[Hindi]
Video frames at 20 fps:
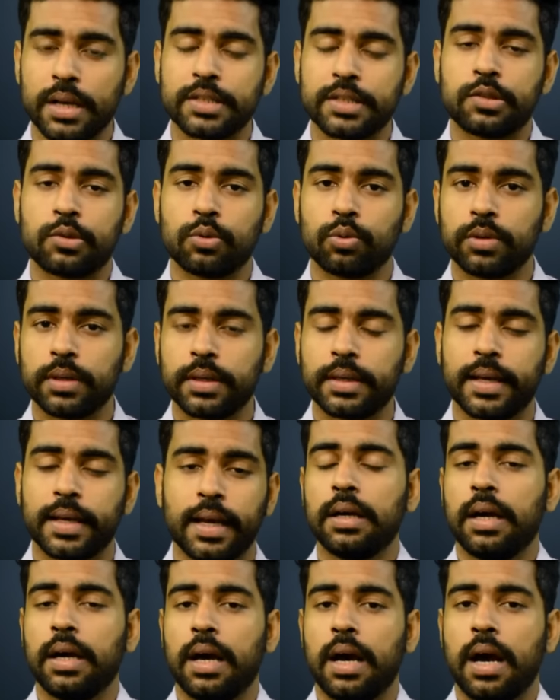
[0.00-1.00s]
स्टूडेंट
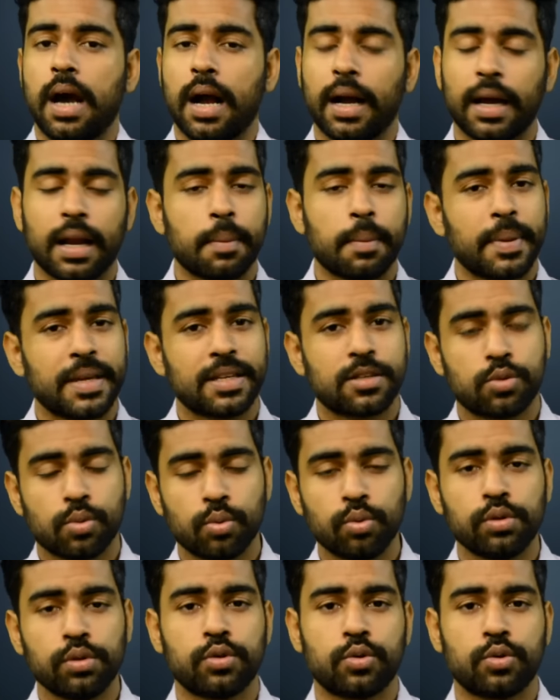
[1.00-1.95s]
है अगर आप एक स्कूल